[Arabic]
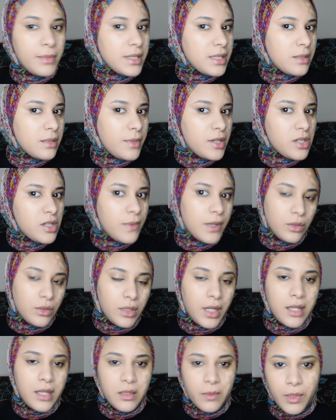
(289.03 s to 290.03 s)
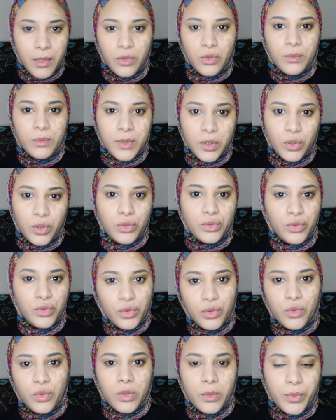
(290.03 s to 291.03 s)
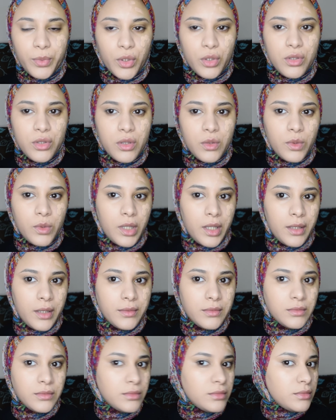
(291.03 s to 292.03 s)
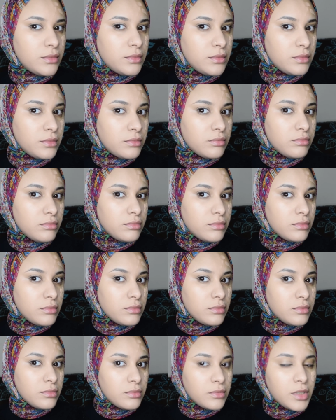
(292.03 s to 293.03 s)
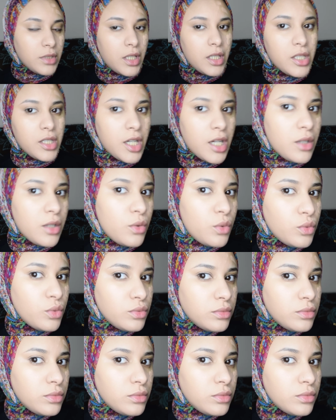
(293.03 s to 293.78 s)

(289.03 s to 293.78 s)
بس ماشي برضو ده هظبطه بالكونتور والبرونزر وكده ده شكله